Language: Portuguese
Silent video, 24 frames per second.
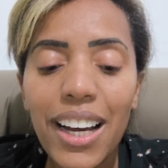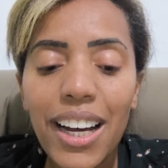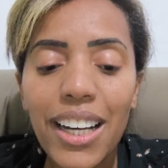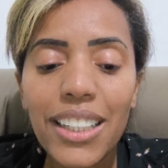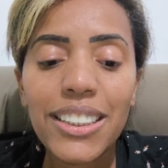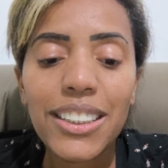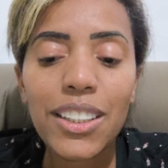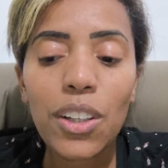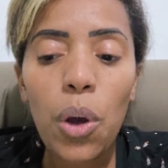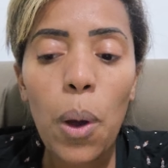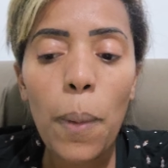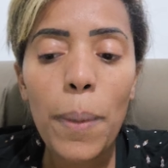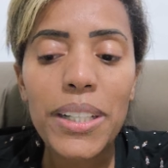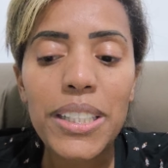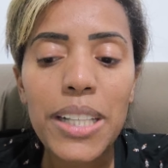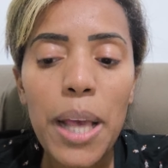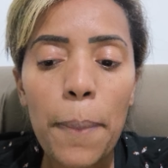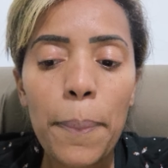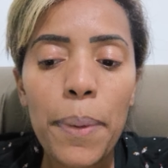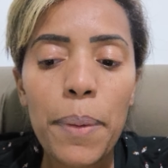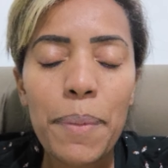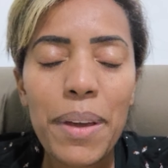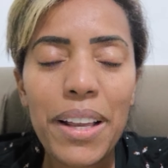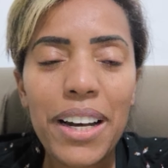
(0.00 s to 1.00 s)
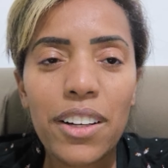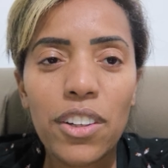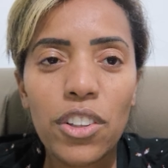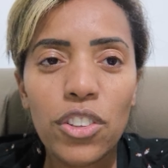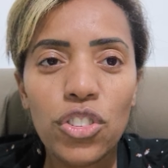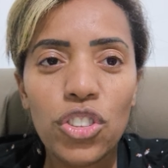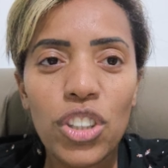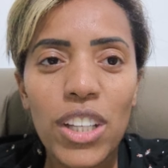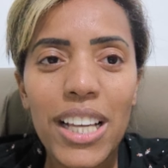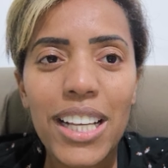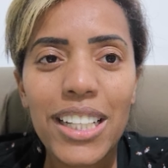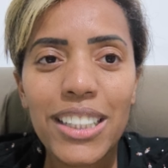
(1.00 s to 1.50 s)
Antes de eu começar a primeira
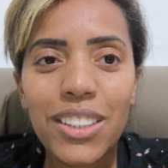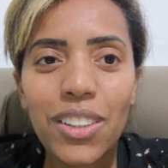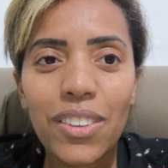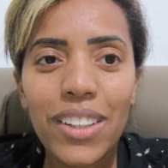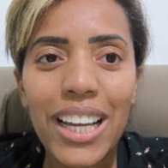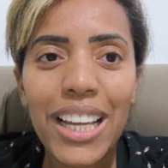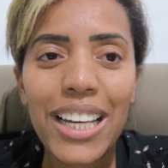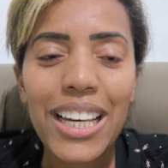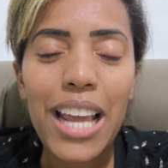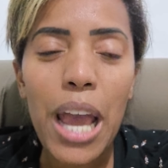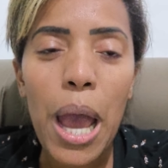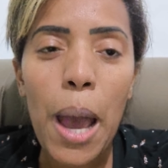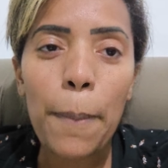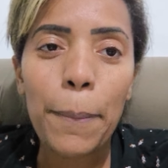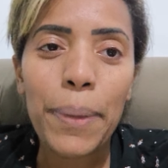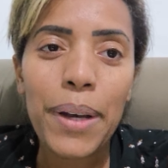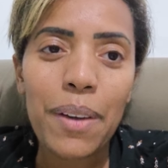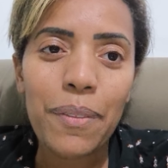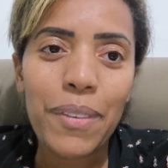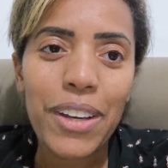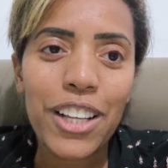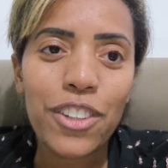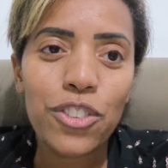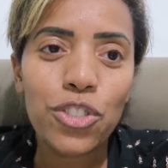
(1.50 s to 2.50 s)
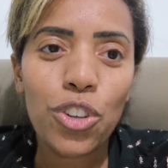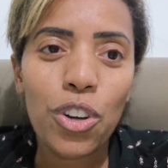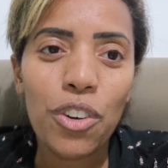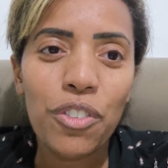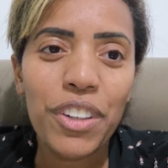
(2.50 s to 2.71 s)
notícia, eu queria rapidamente